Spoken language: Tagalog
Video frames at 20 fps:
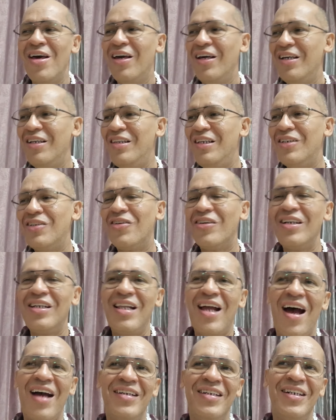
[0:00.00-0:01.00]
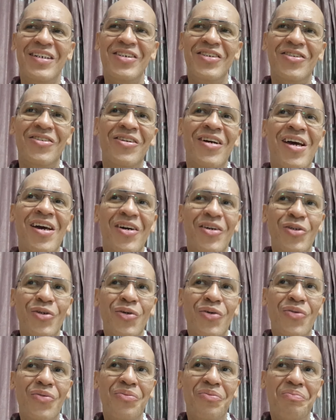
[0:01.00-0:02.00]
hindi ko kinaya yung
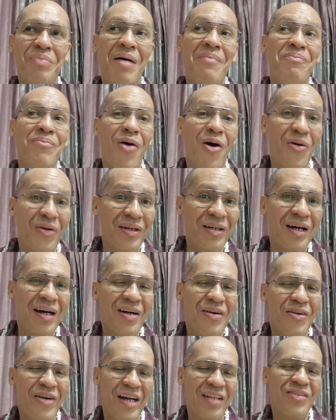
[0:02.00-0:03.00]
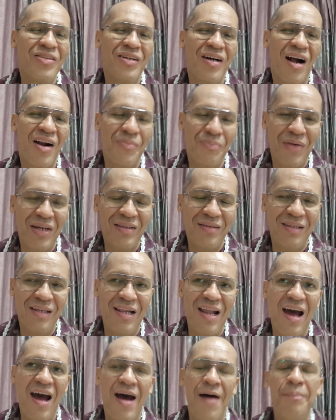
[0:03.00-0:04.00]
yung pabonggang red carpet
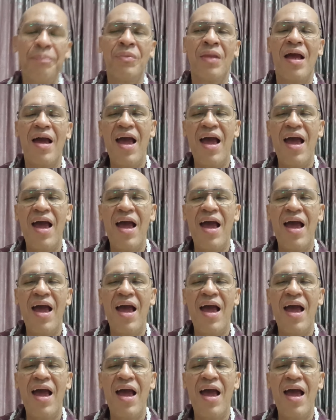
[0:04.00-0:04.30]
nila.